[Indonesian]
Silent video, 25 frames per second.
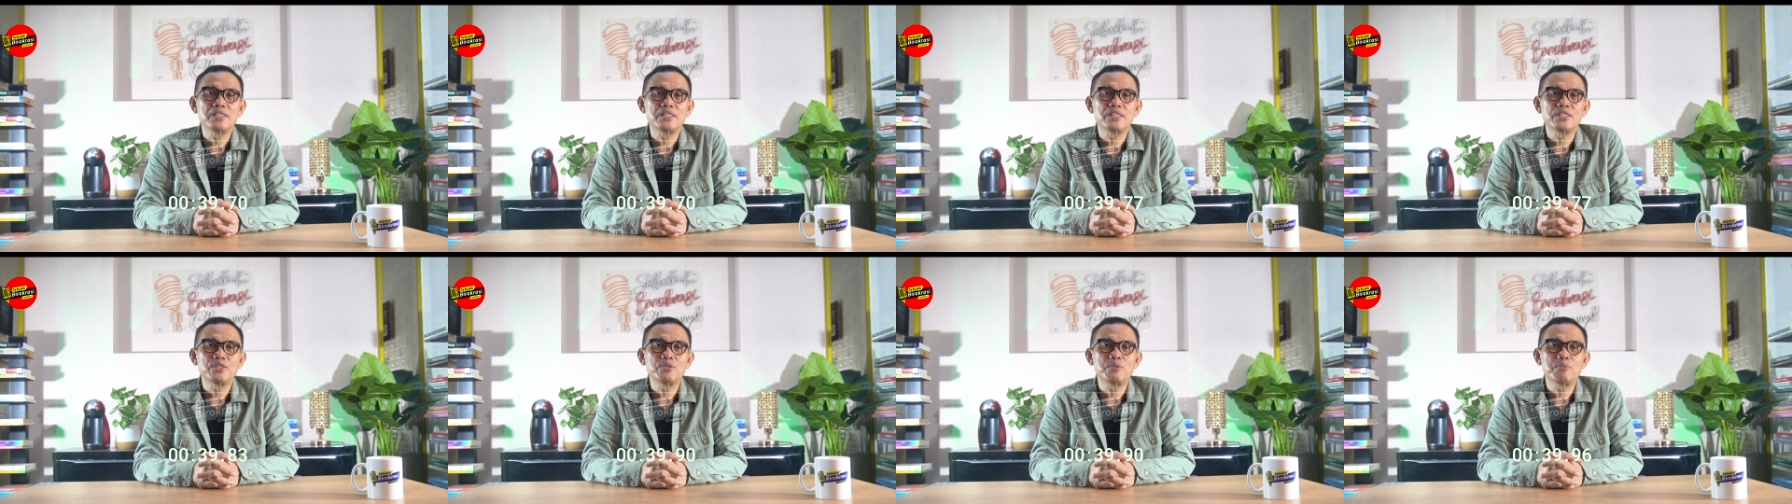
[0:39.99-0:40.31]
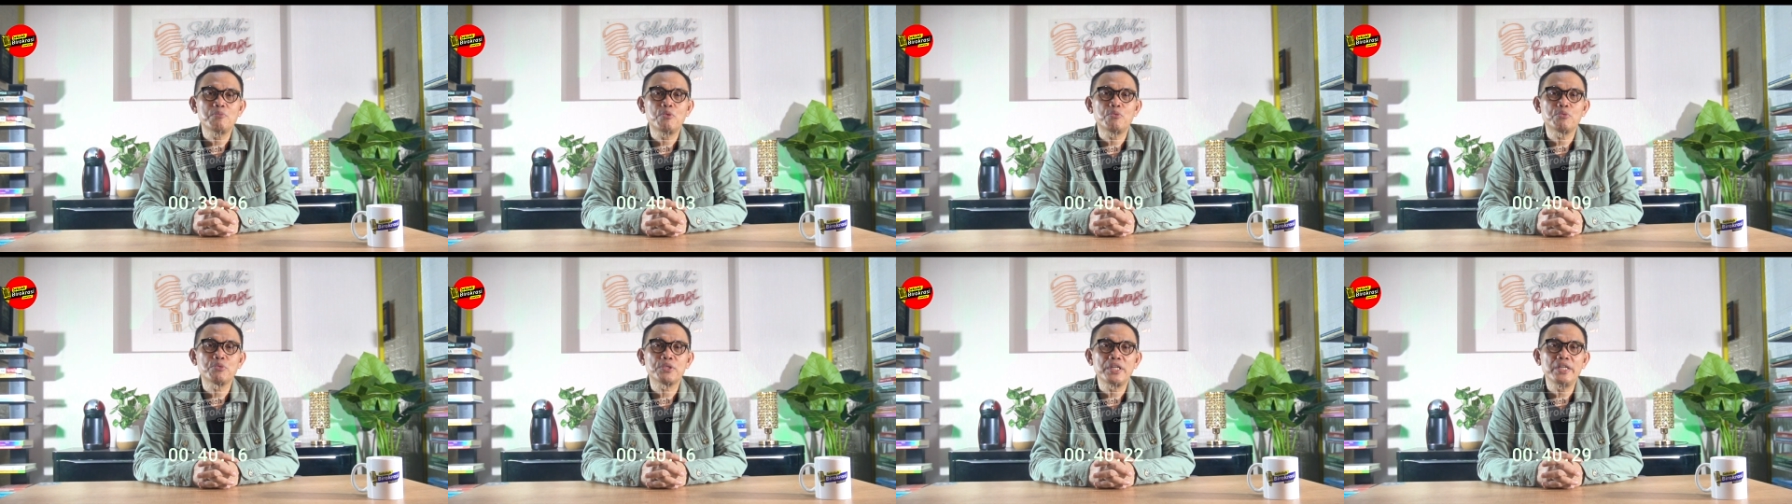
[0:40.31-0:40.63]
itu
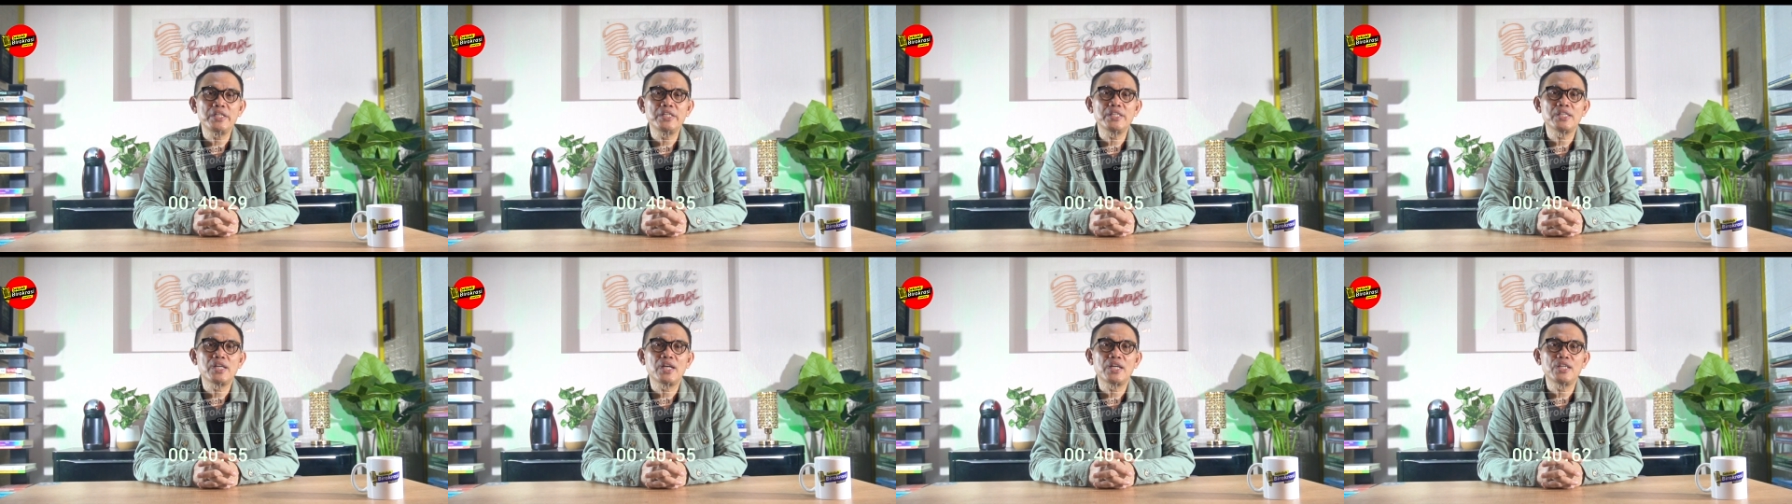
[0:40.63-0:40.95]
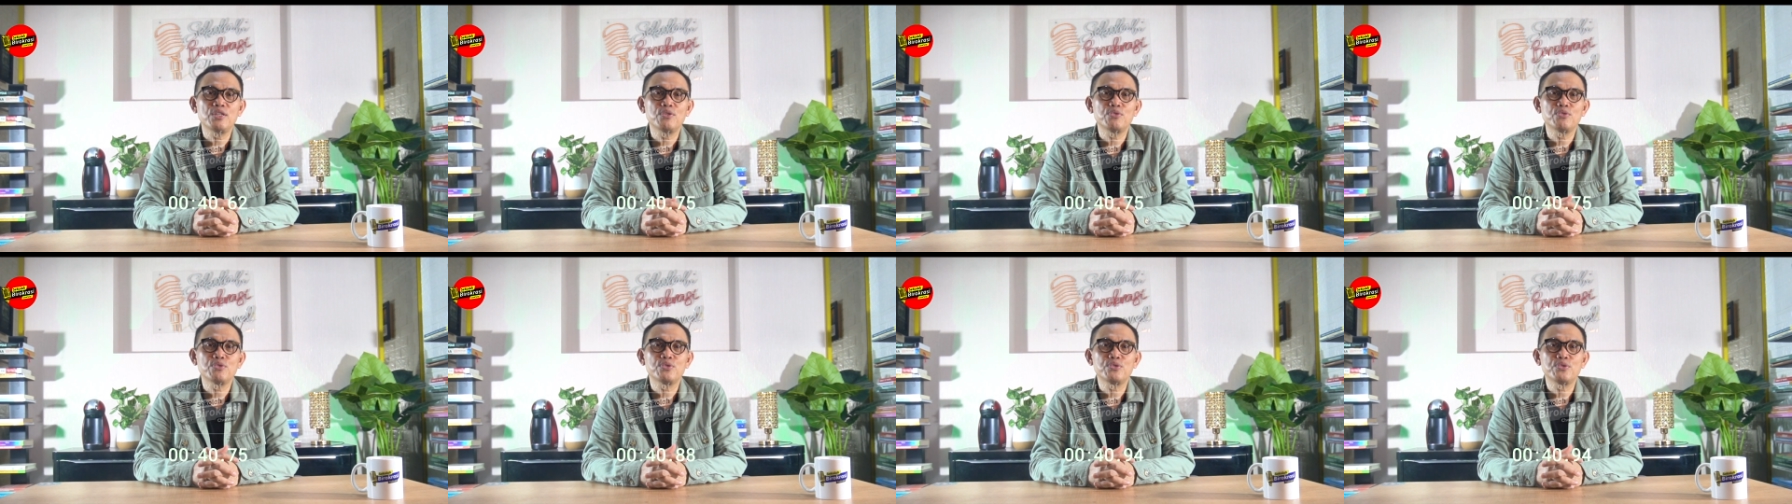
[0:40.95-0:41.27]

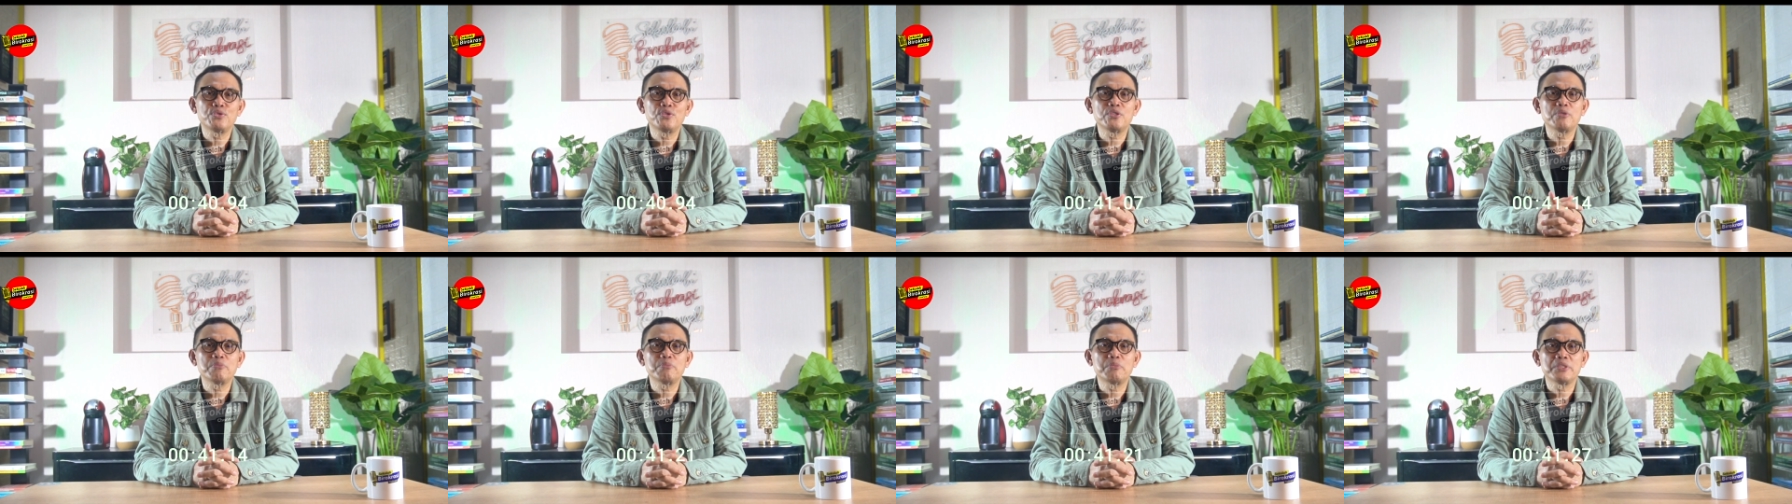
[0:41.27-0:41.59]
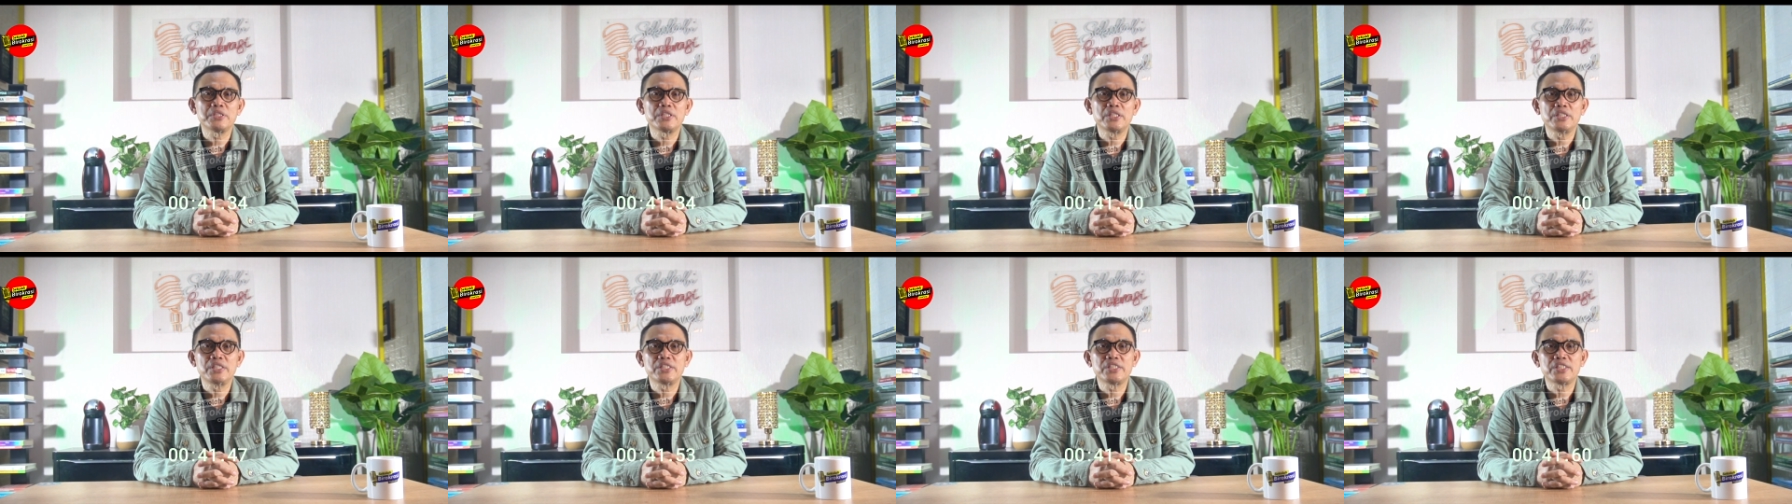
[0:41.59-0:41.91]
memungkinkan untuk
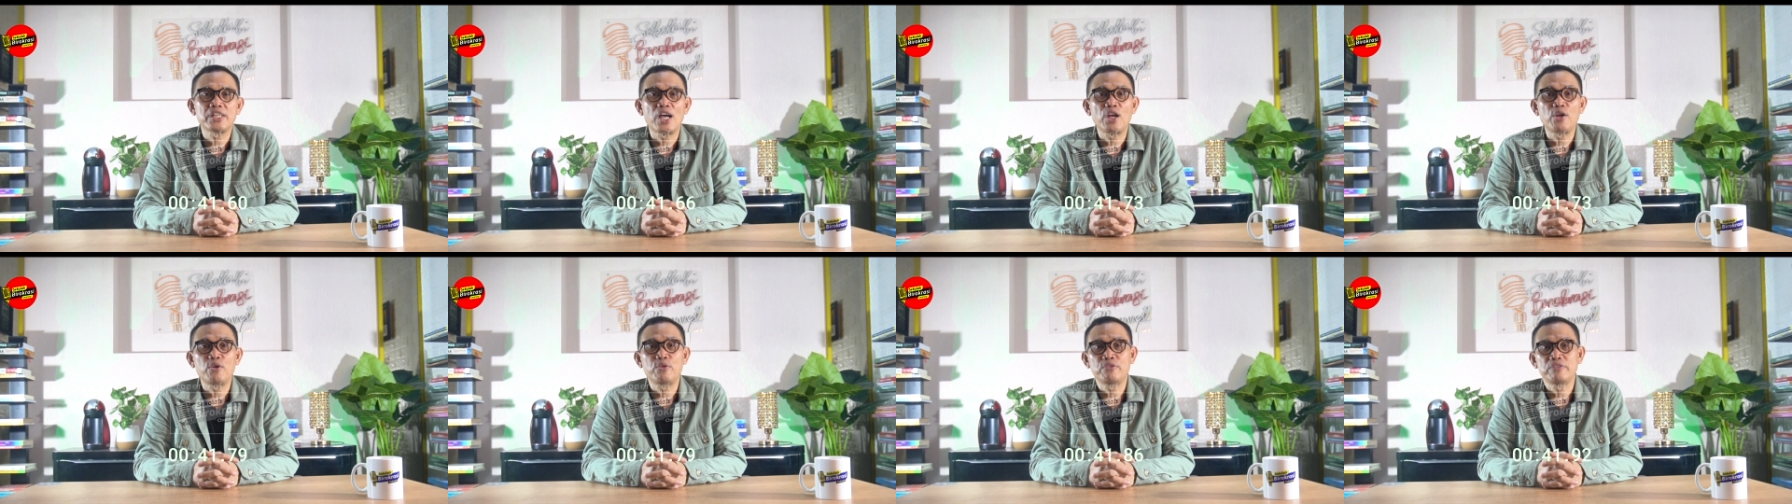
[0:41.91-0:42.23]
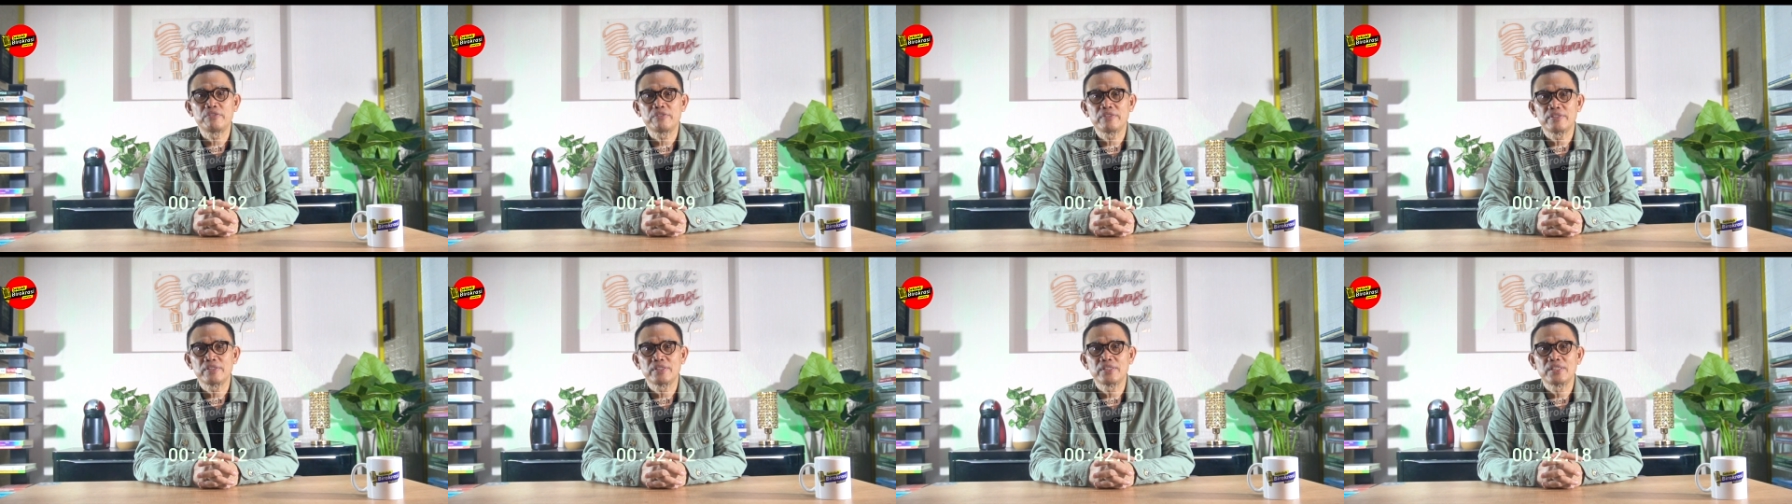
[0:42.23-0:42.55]
menjadi
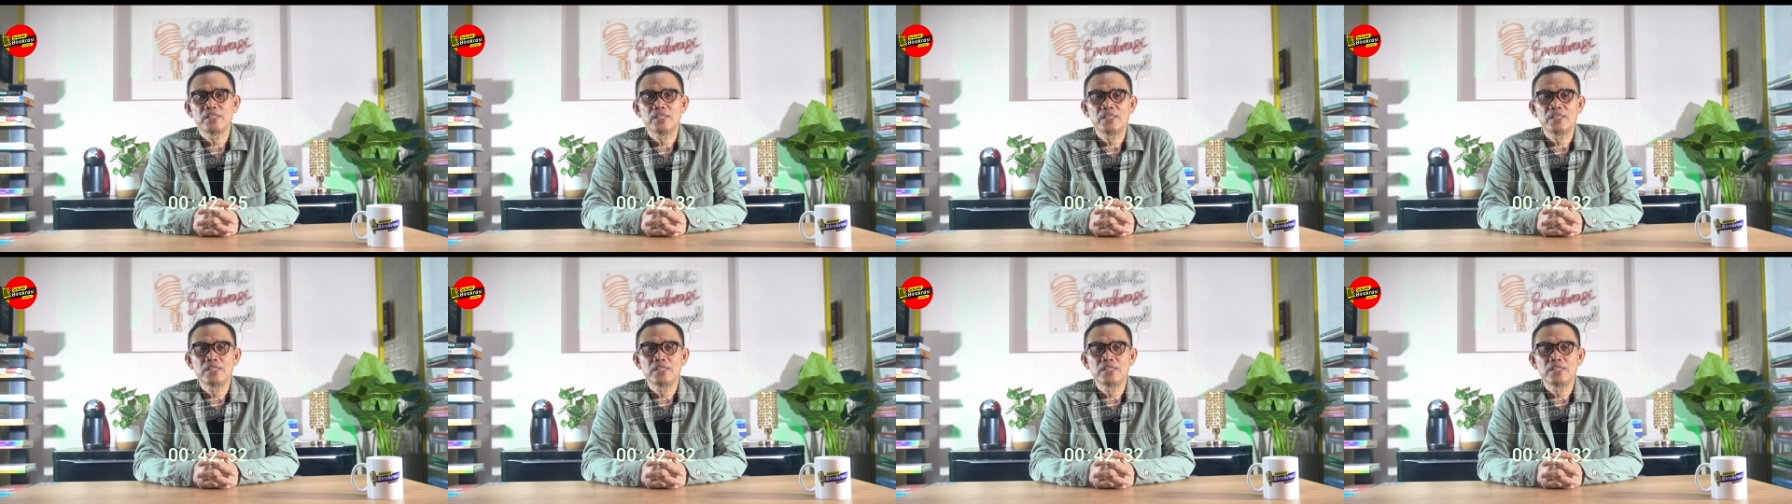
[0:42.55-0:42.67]
calon